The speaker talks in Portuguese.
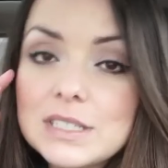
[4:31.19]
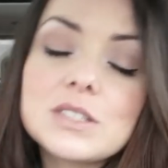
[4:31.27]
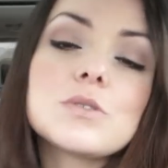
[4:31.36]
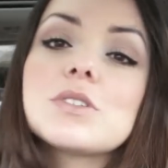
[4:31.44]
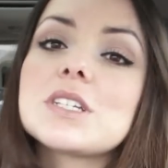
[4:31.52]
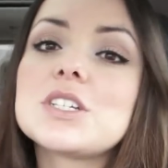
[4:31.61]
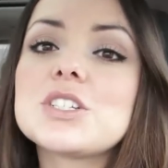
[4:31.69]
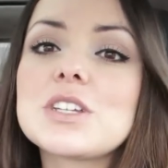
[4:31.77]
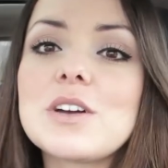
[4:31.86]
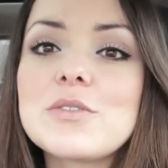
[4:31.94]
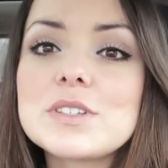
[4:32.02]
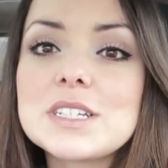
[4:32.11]
Nesse curso que a gente
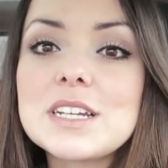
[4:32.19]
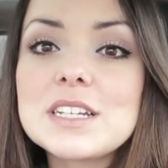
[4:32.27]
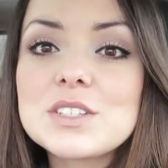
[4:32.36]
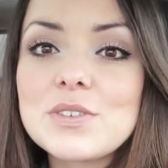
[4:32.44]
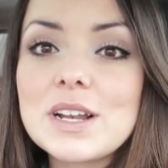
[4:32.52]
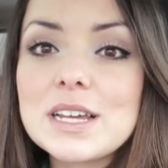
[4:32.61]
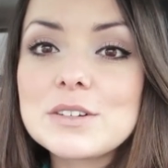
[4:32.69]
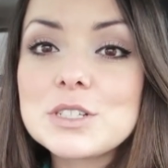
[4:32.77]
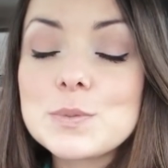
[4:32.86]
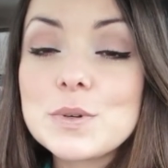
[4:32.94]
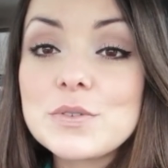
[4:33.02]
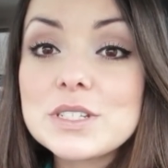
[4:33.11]
estava fazendo, eles falaram
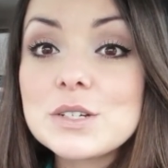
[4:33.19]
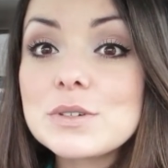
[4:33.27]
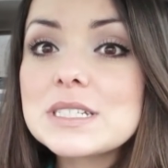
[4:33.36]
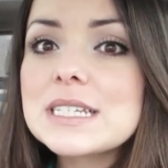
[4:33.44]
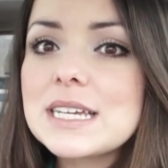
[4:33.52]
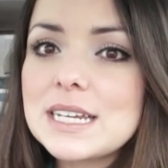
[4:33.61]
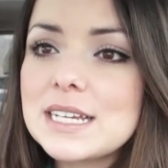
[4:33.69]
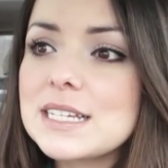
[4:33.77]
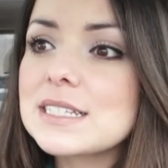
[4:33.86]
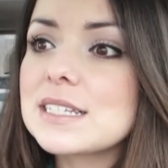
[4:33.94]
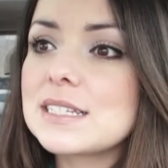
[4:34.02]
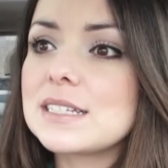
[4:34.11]
isso para fazer com as crianças.